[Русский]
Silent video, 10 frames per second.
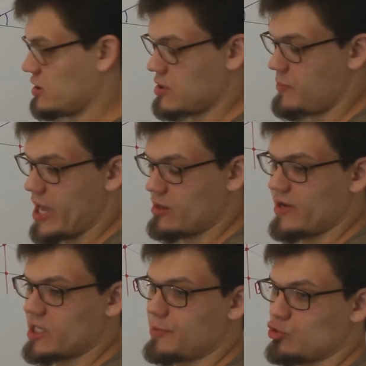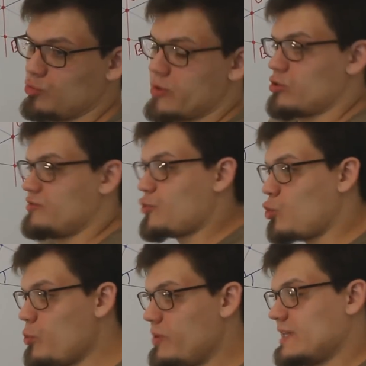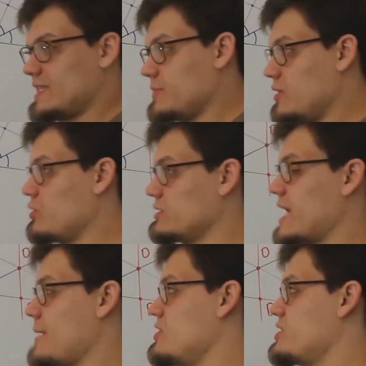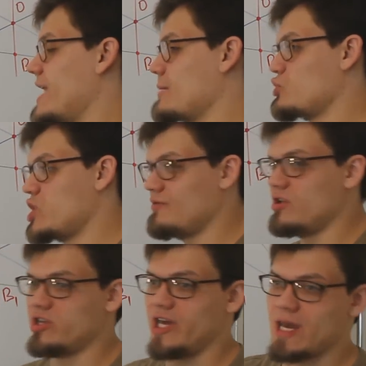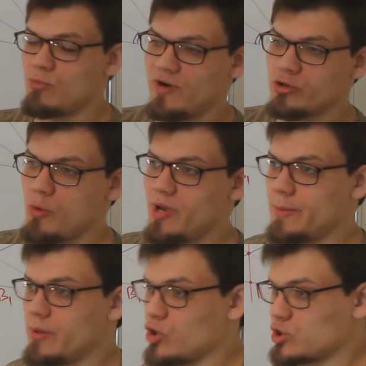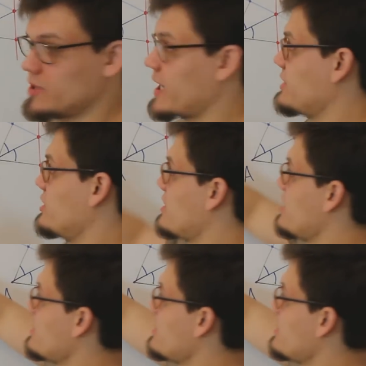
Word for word: Теперь давайте подумаем. То есть в купе, если мы знаем и теорему Чева, и теорему Ванобеля, мы можем находить